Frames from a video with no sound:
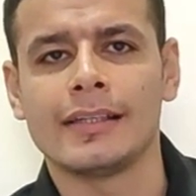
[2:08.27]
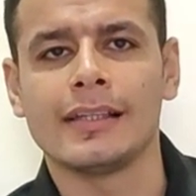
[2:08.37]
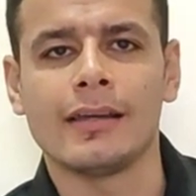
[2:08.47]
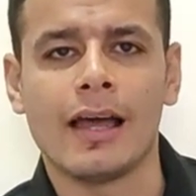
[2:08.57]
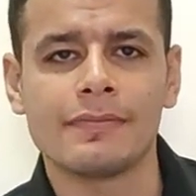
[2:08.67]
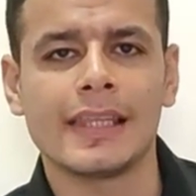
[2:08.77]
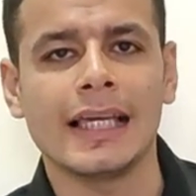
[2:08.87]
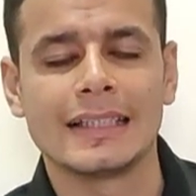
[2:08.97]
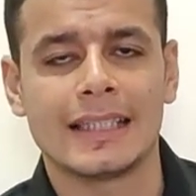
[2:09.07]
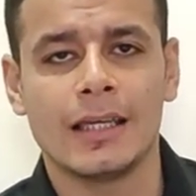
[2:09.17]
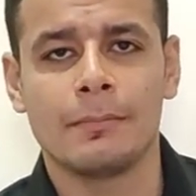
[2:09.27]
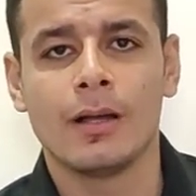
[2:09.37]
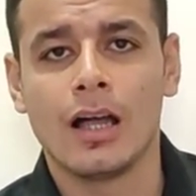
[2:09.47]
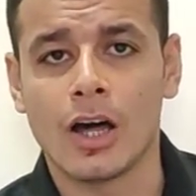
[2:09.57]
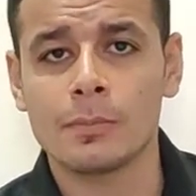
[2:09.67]
يعني افتح حساب
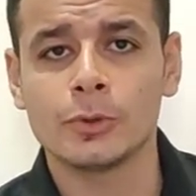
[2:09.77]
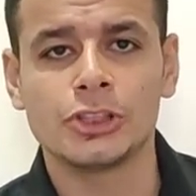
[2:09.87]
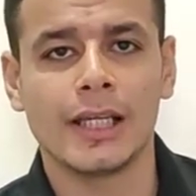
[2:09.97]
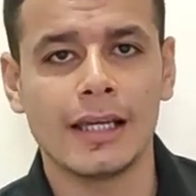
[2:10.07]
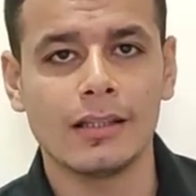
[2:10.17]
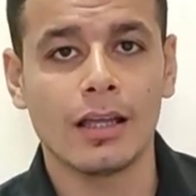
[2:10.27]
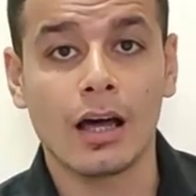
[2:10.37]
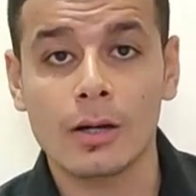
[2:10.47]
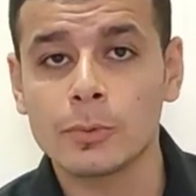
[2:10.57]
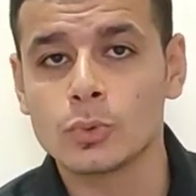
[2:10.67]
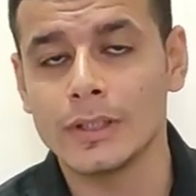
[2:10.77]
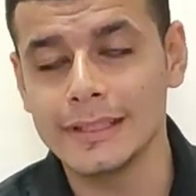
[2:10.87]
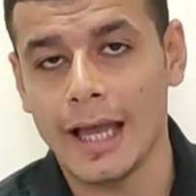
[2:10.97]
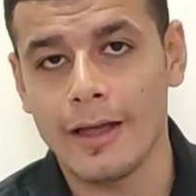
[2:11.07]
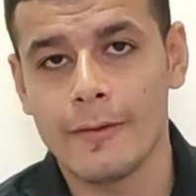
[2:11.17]
هربط شهاده هربط
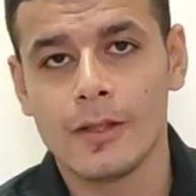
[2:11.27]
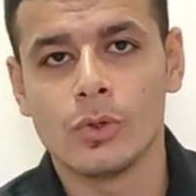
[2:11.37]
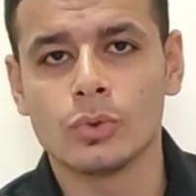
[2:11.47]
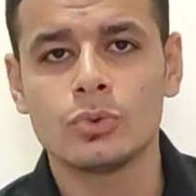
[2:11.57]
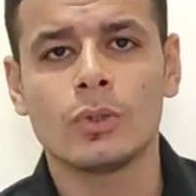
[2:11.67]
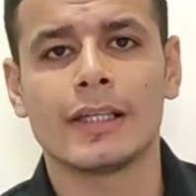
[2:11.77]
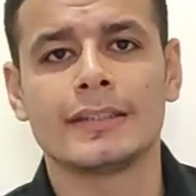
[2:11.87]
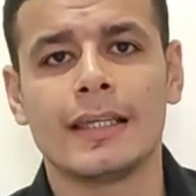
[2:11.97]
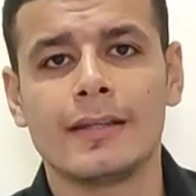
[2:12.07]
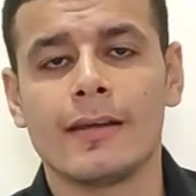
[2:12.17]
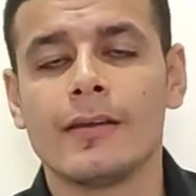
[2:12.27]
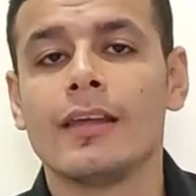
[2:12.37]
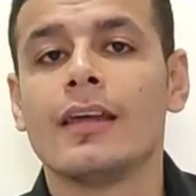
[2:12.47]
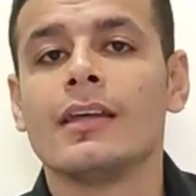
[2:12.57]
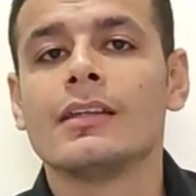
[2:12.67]
وديعه اذون خزانه
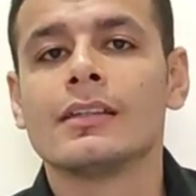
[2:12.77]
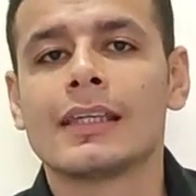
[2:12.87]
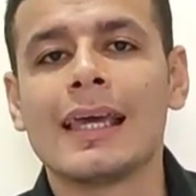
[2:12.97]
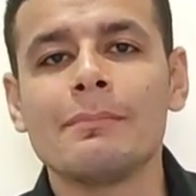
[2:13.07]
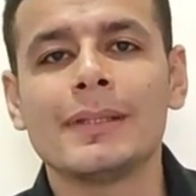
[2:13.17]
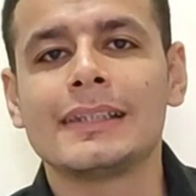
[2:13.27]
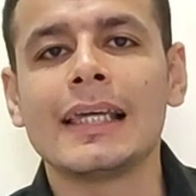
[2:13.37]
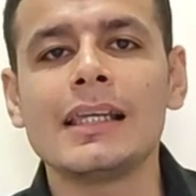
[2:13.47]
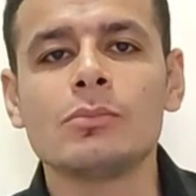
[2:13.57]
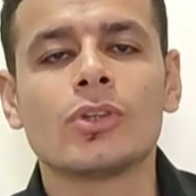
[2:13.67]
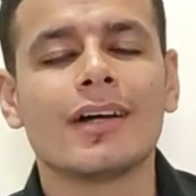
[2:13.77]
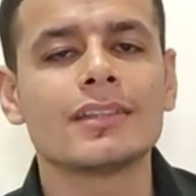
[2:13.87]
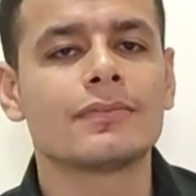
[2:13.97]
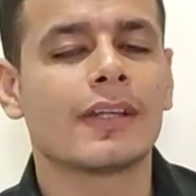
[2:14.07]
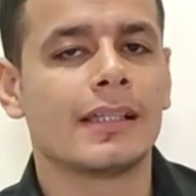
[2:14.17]
كان بالتالي
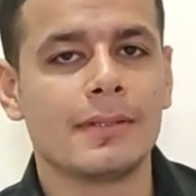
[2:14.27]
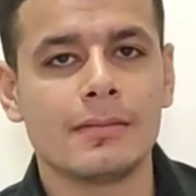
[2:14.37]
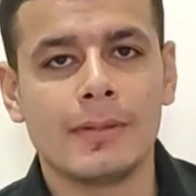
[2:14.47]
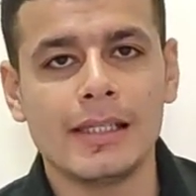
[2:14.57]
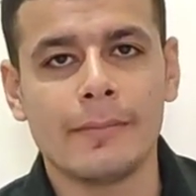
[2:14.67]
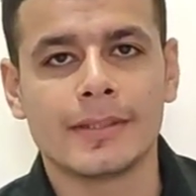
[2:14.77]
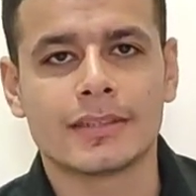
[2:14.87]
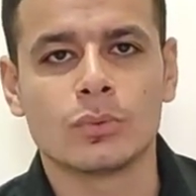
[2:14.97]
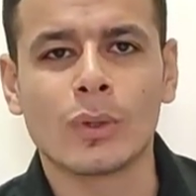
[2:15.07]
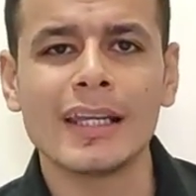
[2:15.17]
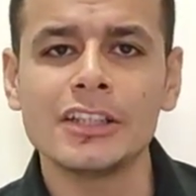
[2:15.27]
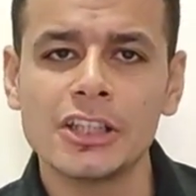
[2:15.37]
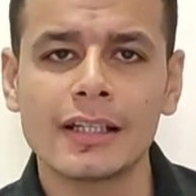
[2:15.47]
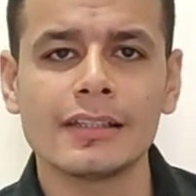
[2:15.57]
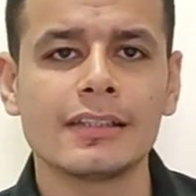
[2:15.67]
متخصص في الخدمات الماليه بس وكانت
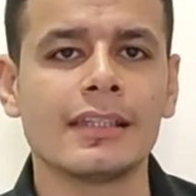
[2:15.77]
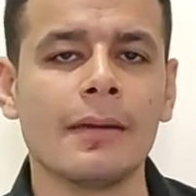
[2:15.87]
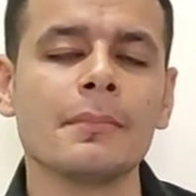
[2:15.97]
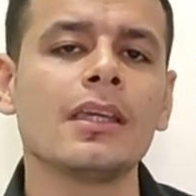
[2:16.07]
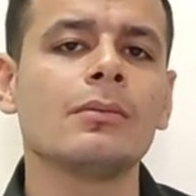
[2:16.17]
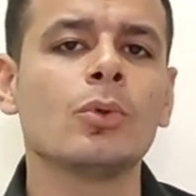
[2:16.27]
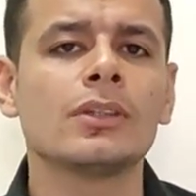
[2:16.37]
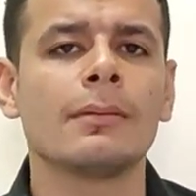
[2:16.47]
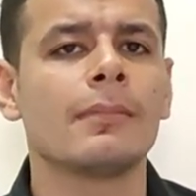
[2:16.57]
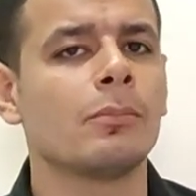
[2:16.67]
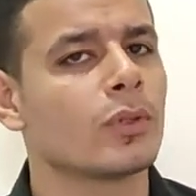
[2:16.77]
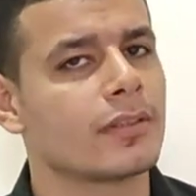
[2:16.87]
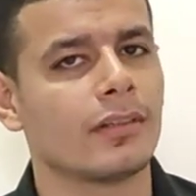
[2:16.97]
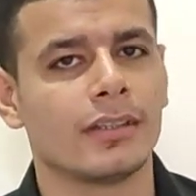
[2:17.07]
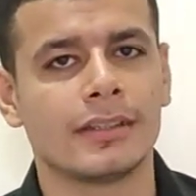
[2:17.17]
شركه التامين مهتمه
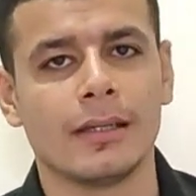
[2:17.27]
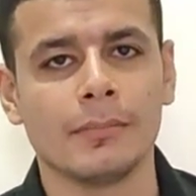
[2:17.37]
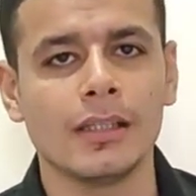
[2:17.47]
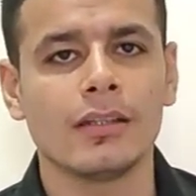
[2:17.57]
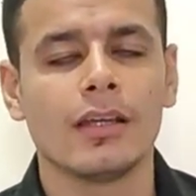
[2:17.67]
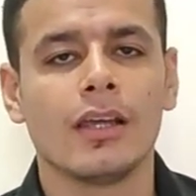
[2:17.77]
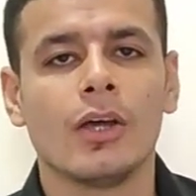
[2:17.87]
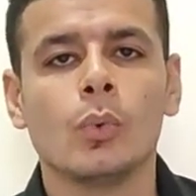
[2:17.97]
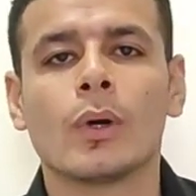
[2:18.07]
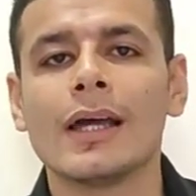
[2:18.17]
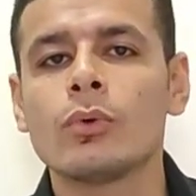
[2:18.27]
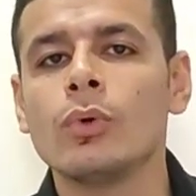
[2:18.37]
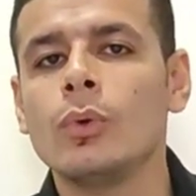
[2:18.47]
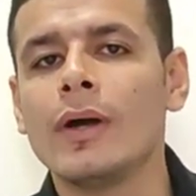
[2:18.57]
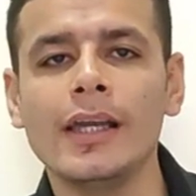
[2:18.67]
بوثائق التامين وكان
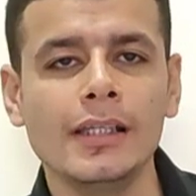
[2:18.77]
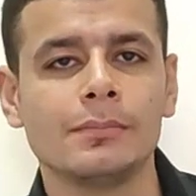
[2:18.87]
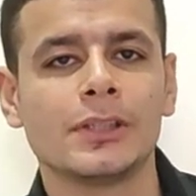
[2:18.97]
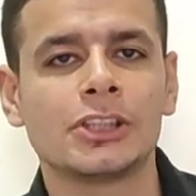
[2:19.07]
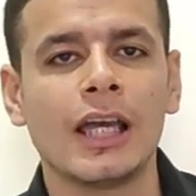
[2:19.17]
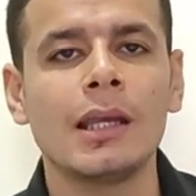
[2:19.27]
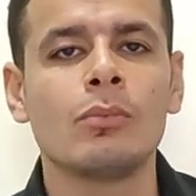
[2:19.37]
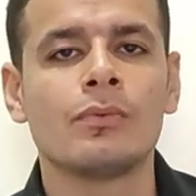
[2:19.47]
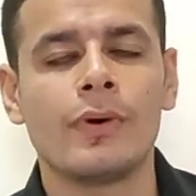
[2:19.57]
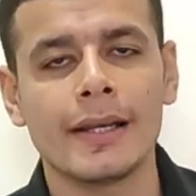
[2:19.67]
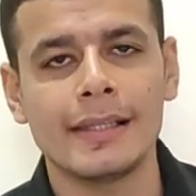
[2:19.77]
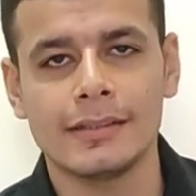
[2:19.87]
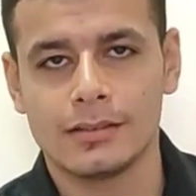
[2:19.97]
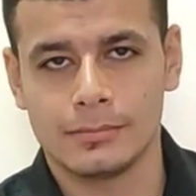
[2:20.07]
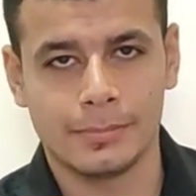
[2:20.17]
كل واحد بيشتغل منفرد
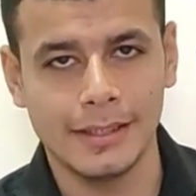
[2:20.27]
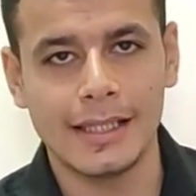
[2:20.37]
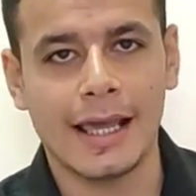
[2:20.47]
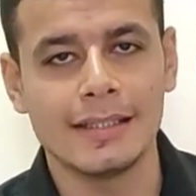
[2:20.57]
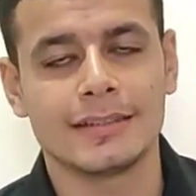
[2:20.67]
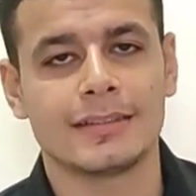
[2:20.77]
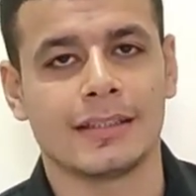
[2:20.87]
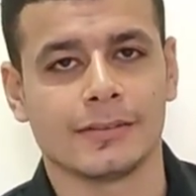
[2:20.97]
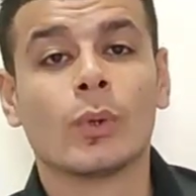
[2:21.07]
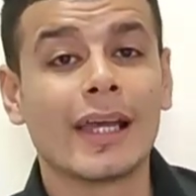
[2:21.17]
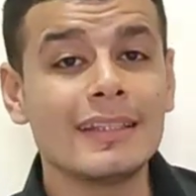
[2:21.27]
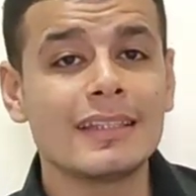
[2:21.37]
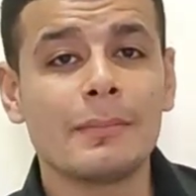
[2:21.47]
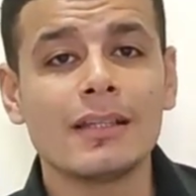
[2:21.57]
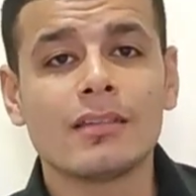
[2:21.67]
بعيدا عن الثاني وكان
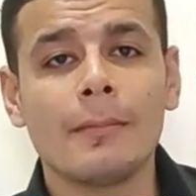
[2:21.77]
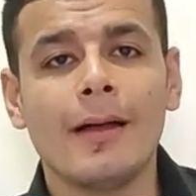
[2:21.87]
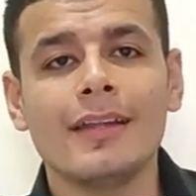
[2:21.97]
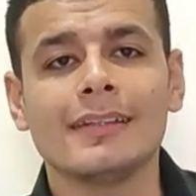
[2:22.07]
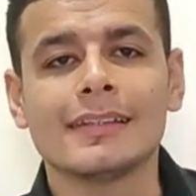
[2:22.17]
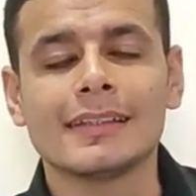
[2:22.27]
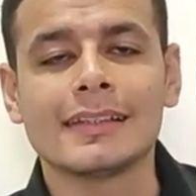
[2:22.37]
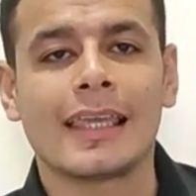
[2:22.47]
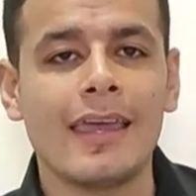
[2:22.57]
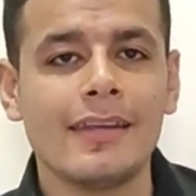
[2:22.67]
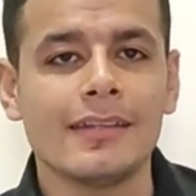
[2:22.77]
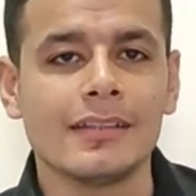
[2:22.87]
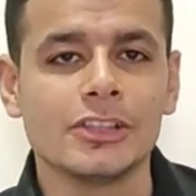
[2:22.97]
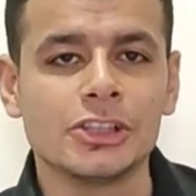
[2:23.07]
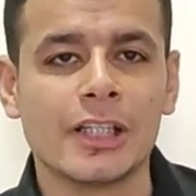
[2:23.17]
زمان طبعا كان
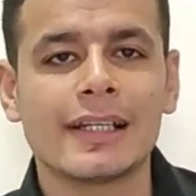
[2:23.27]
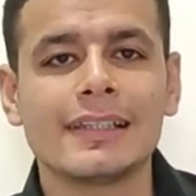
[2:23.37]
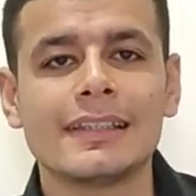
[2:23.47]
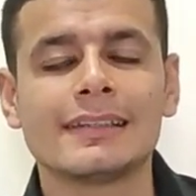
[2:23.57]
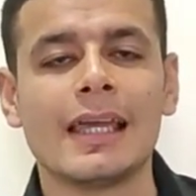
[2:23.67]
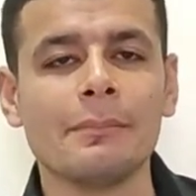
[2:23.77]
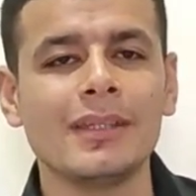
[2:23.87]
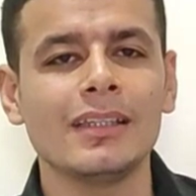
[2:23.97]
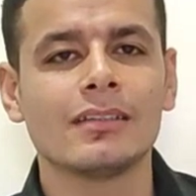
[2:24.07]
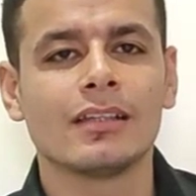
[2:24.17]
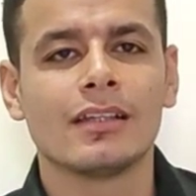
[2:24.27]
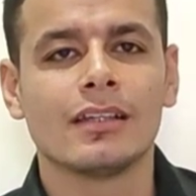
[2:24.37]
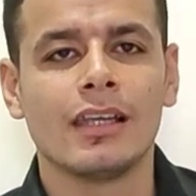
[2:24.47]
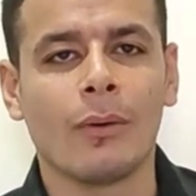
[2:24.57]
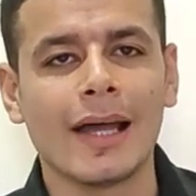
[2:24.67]
شركه التامين
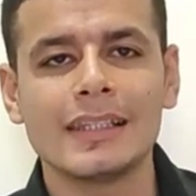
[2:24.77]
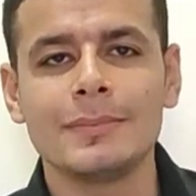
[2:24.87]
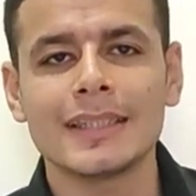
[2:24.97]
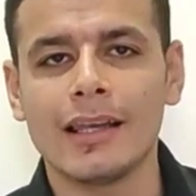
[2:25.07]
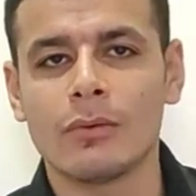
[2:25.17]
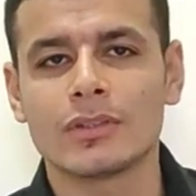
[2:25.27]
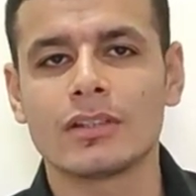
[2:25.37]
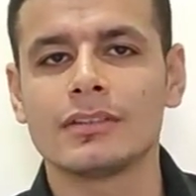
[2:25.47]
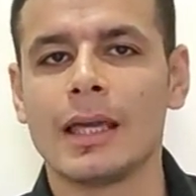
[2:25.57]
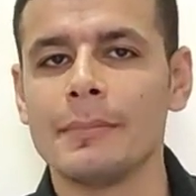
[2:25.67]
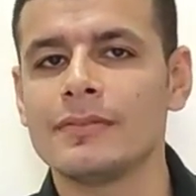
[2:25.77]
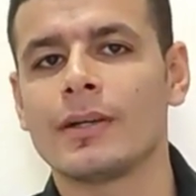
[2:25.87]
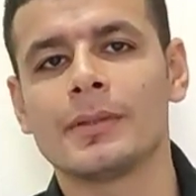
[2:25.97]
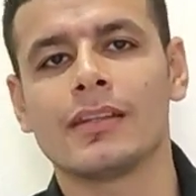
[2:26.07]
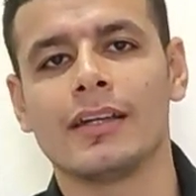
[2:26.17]
لو حد بيسال عن وثيقه التامين
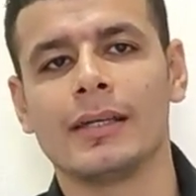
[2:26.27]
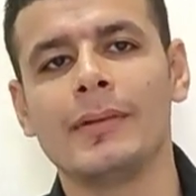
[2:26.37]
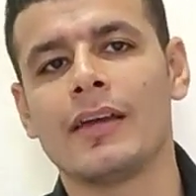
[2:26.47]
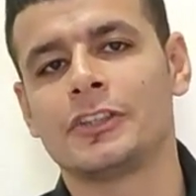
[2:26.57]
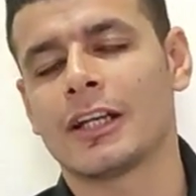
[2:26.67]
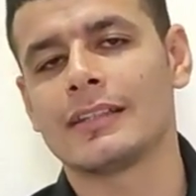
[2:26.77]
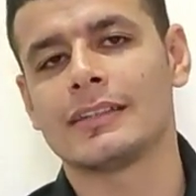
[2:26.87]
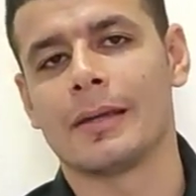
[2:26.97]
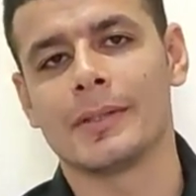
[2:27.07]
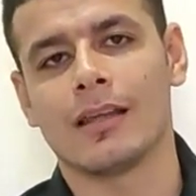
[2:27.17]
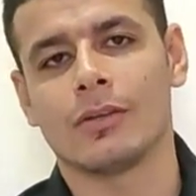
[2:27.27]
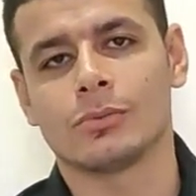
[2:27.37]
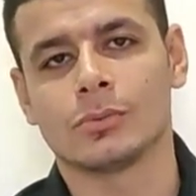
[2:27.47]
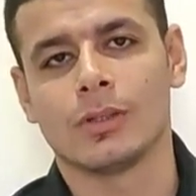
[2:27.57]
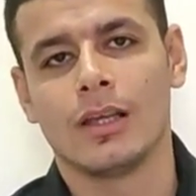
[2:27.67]
فبيطلع يعملها في شركه التامين على
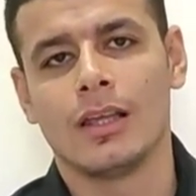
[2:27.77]
طول